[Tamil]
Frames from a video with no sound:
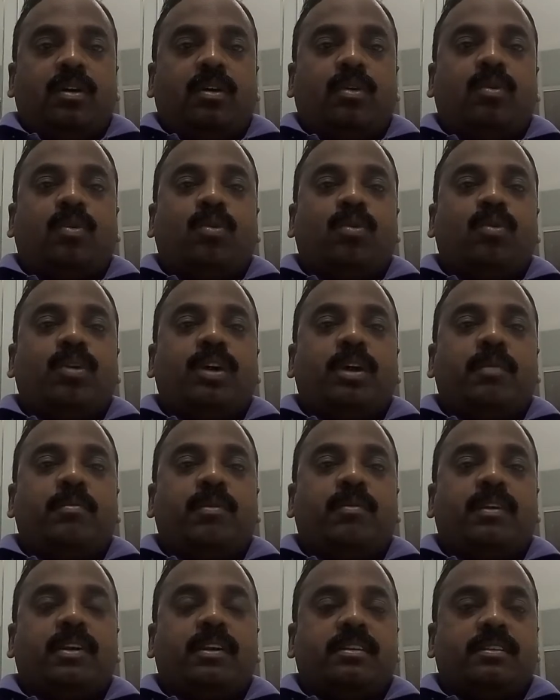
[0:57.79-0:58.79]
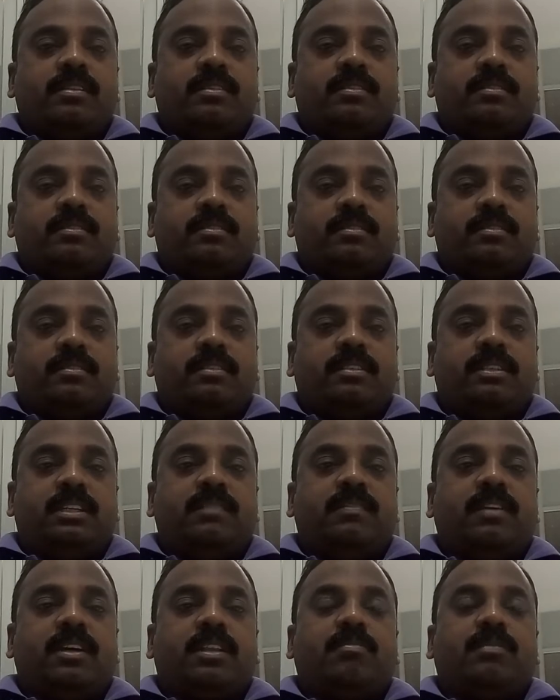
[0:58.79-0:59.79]
குரு என்பவர்
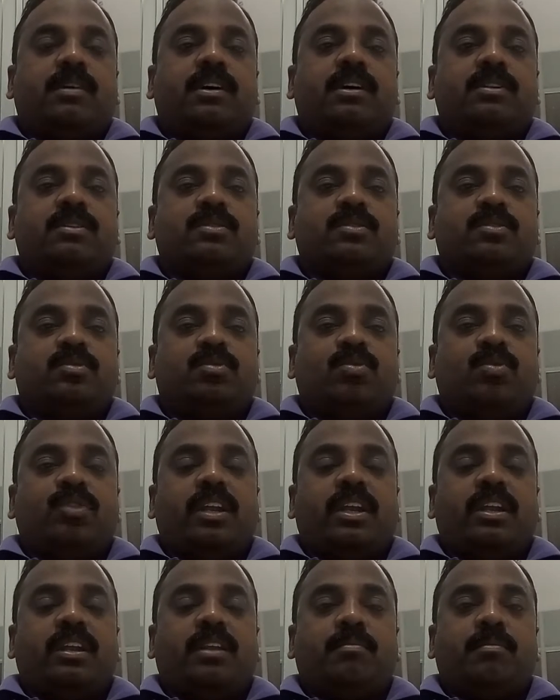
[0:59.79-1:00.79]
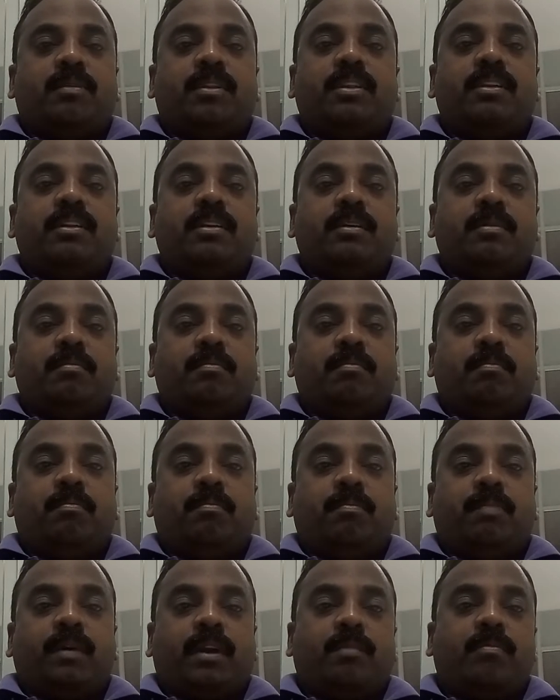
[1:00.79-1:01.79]
ஜீவாத்மா சூரியன் என்பது
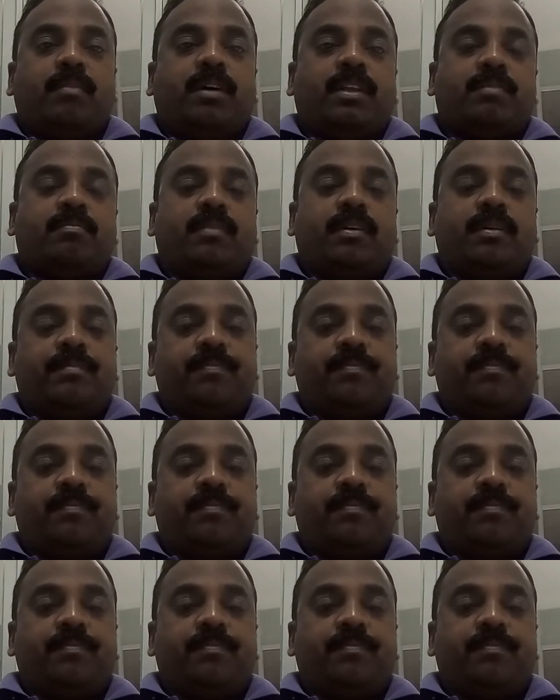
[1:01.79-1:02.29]
பரமாத்மா